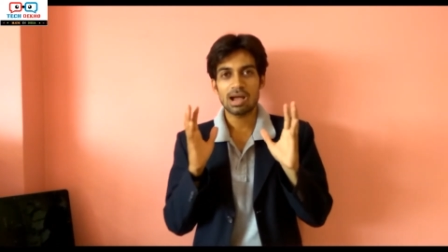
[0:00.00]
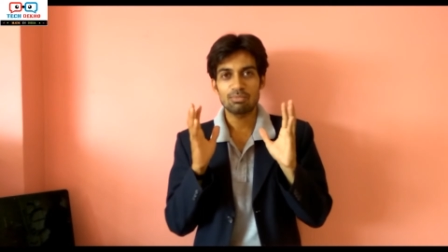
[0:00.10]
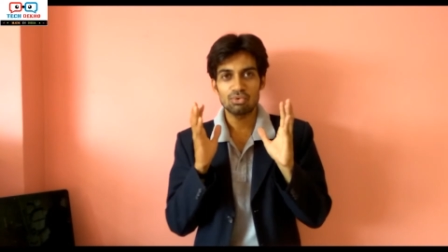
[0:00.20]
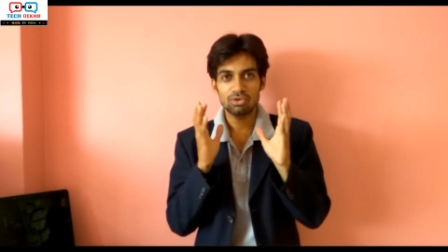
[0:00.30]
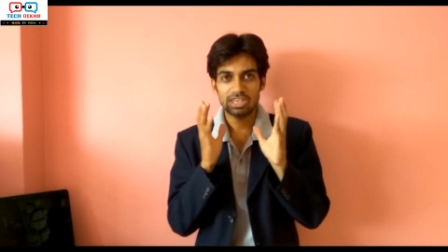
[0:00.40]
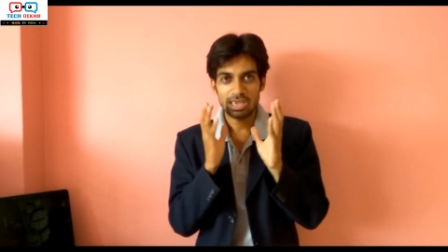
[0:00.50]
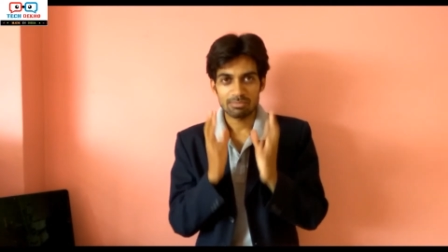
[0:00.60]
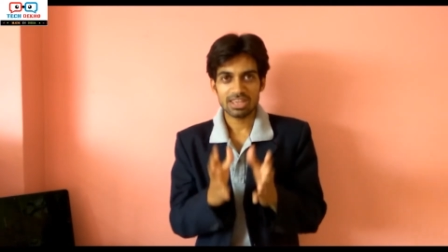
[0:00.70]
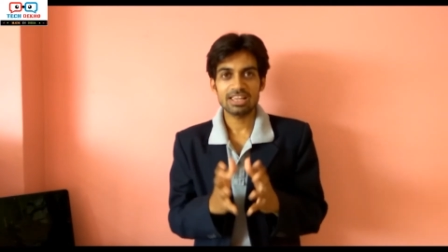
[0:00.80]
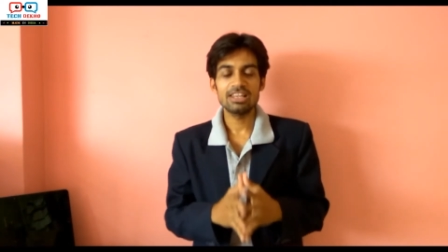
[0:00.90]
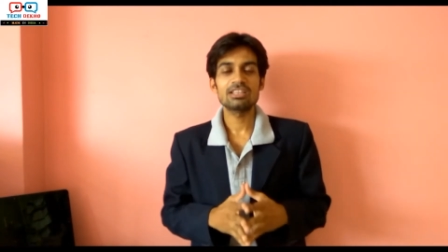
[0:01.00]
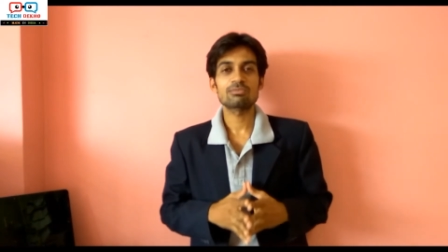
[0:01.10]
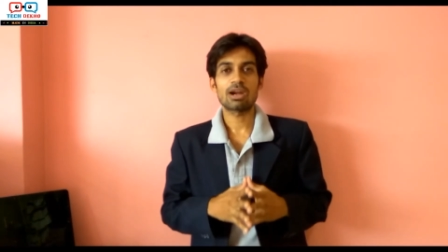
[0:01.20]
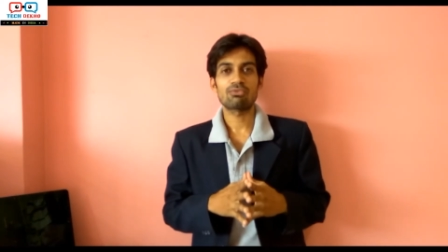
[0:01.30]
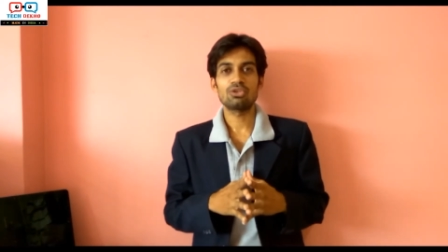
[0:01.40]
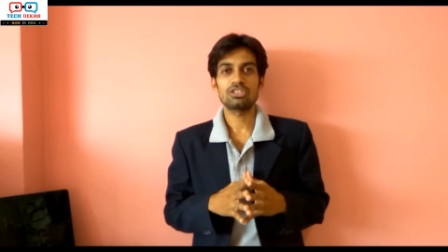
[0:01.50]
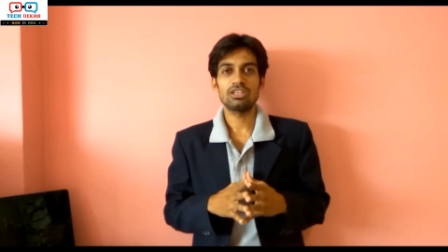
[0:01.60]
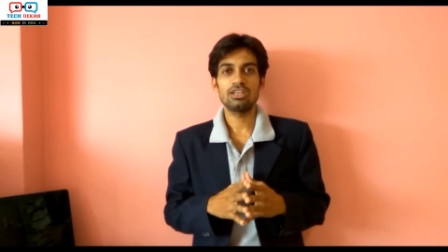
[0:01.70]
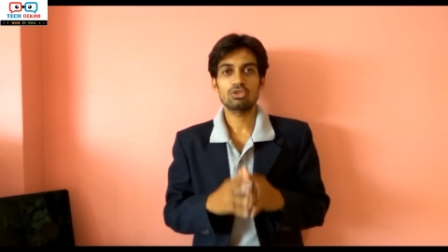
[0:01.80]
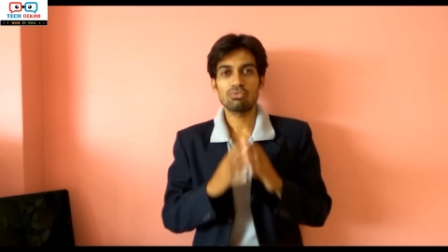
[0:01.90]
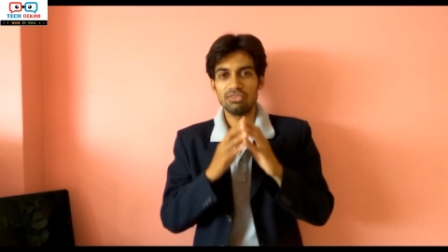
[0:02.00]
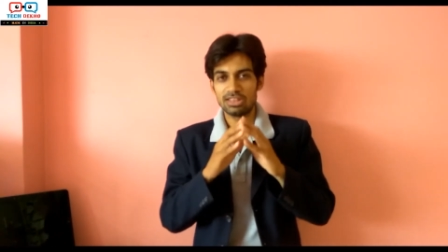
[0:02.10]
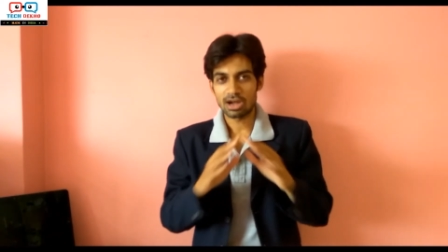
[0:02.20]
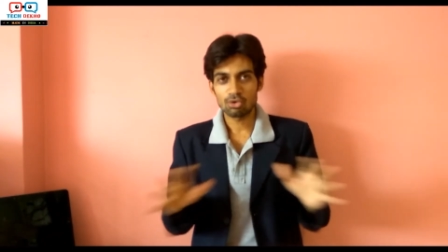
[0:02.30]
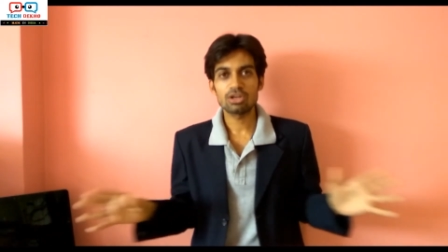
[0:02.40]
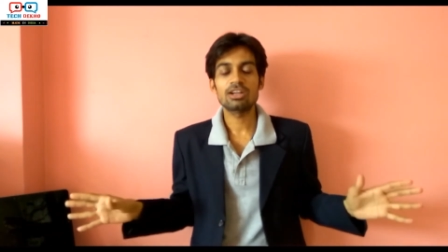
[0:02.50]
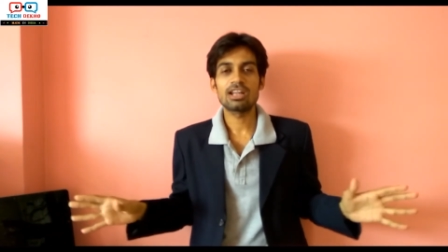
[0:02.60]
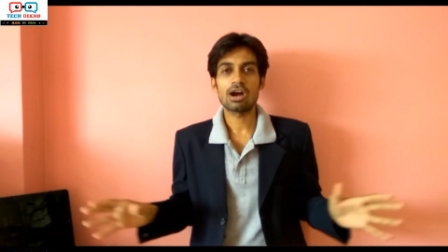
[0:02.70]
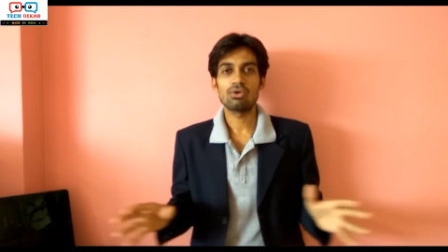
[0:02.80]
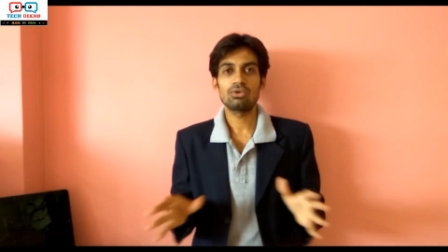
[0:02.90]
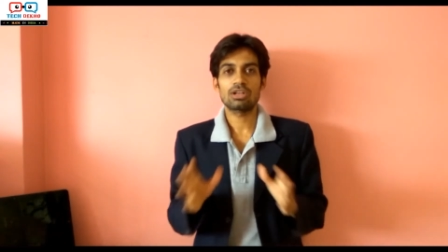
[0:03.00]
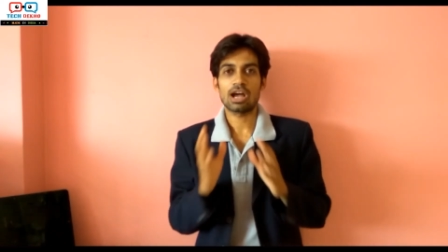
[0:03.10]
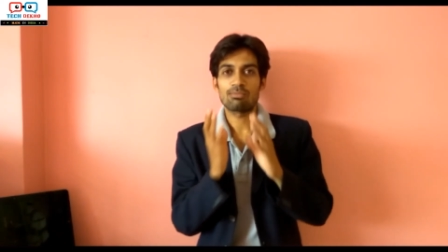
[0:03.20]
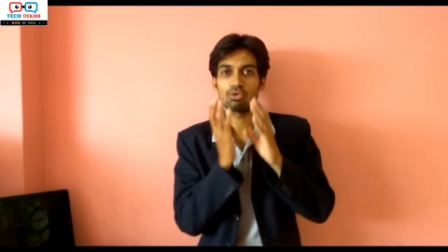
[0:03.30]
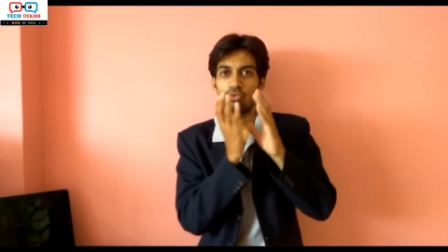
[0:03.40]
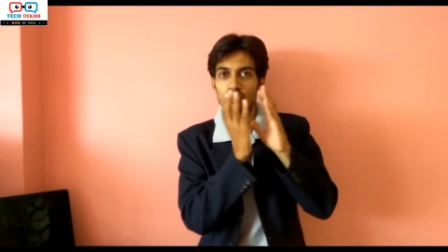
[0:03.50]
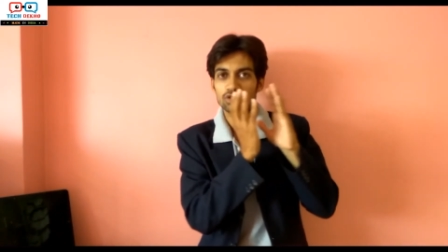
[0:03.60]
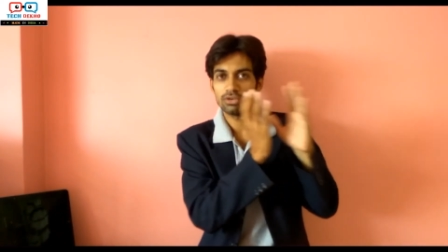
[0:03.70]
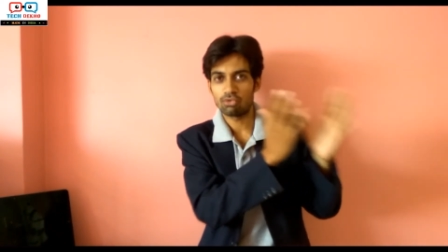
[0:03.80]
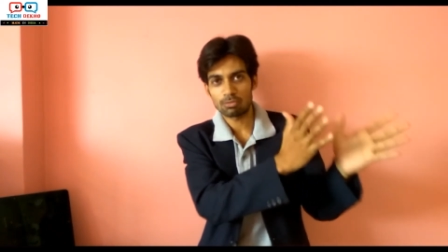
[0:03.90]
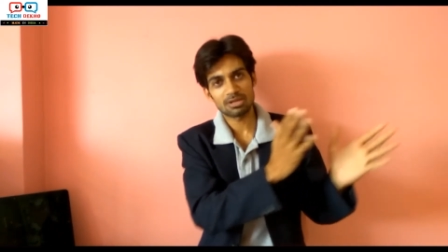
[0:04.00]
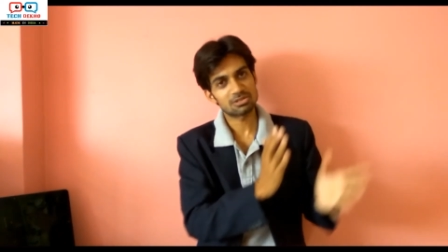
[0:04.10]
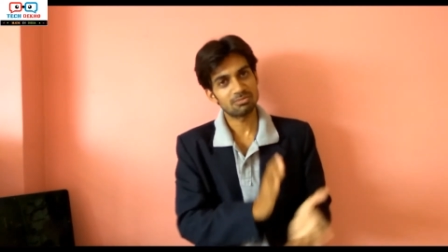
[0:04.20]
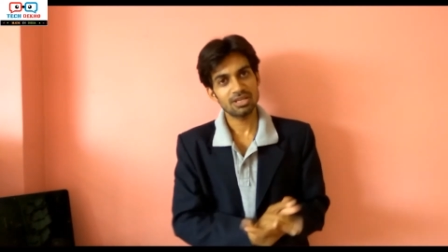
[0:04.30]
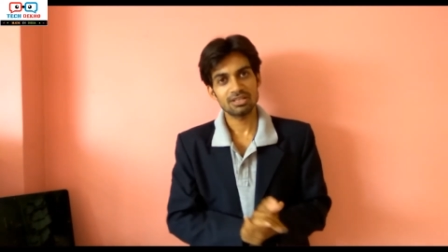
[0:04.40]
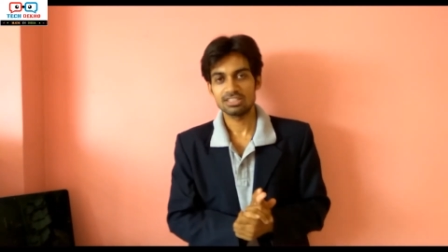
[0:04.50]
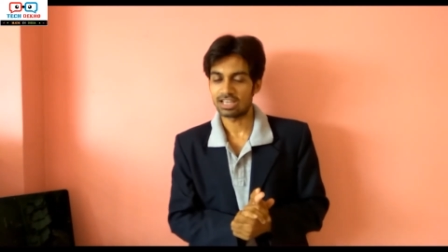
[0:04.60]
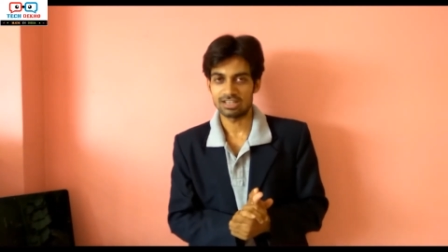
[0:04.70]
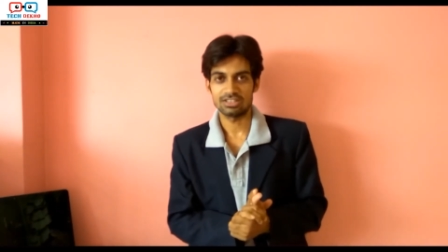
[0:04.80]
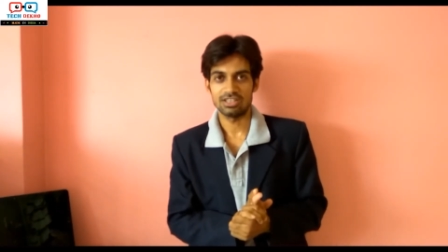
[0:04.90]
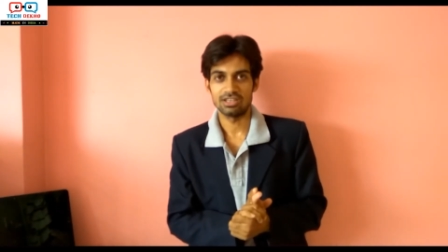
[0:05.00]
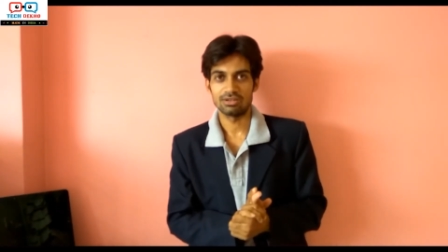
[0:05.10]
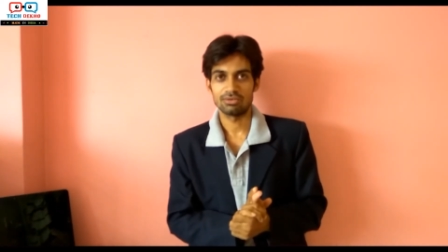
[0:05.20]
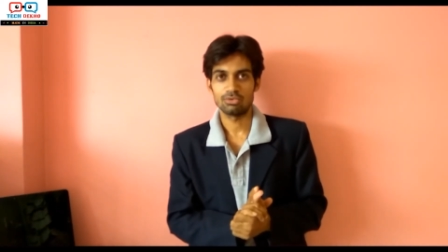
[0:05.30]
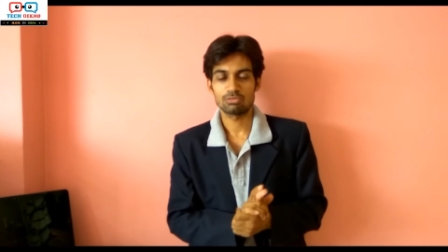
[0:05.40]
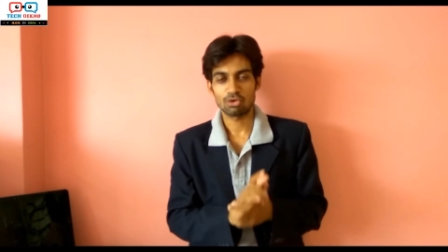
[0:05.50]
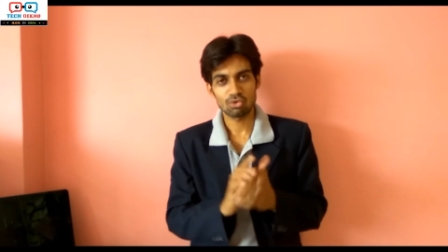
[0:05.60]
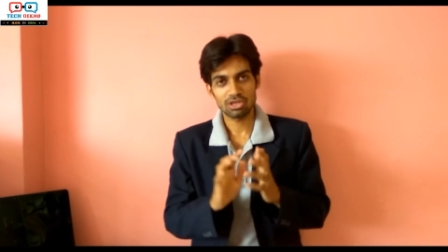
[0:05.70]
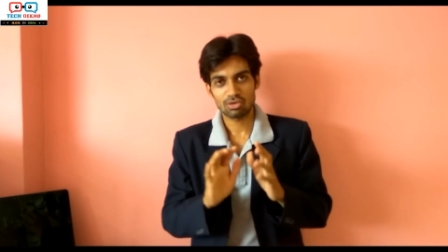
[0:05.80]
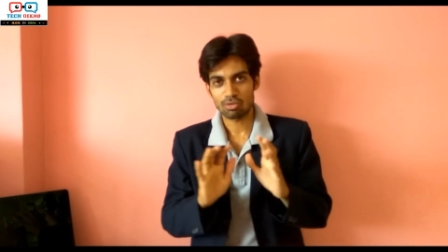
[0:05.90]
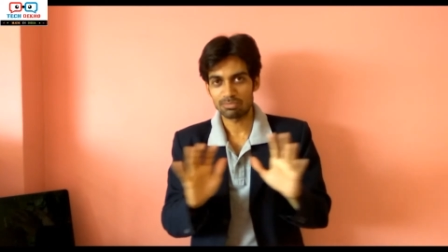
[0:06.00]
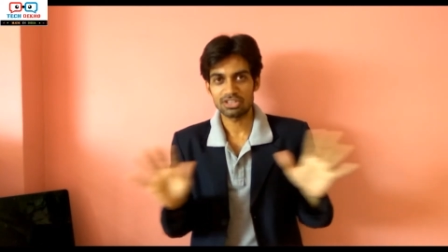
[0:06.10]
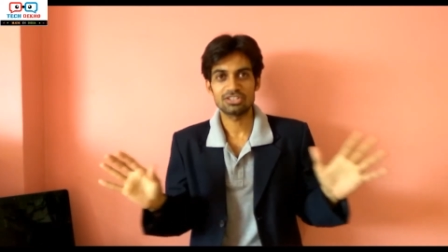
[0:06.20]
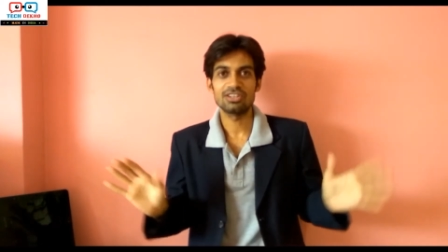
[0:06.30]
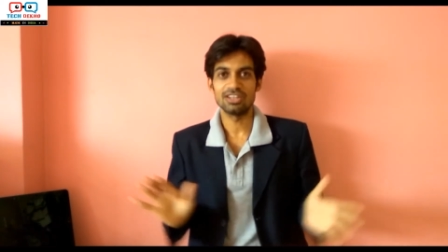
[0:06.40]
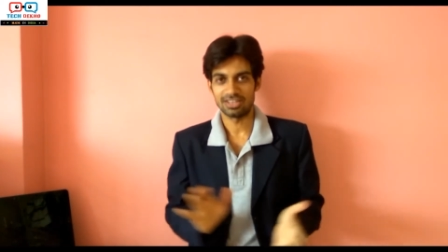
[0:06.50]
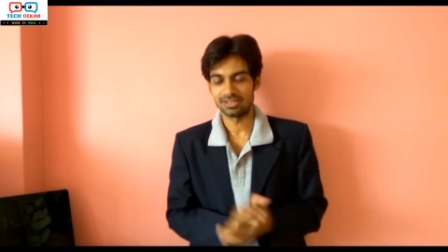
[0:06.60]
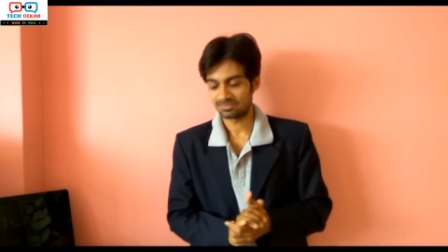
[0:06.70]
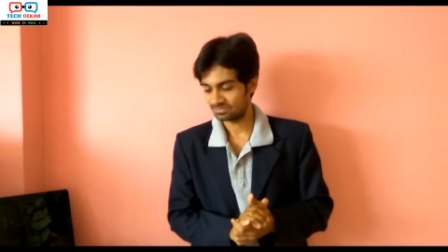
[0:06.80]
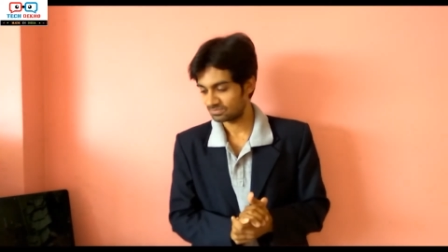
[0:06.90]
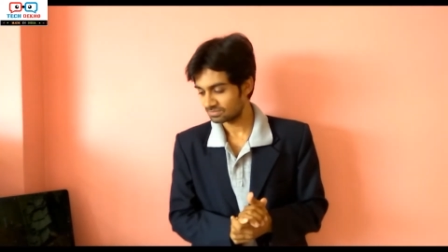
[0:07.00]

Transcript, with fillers: आपको कैमरे के लिए स्मार्टफोन चाहिए तो विदाउट अ डाउट आपको मोटो जी फोर प्लस में जाना चाहिए उसमें कोई कॉम्पिटिशन नहीं है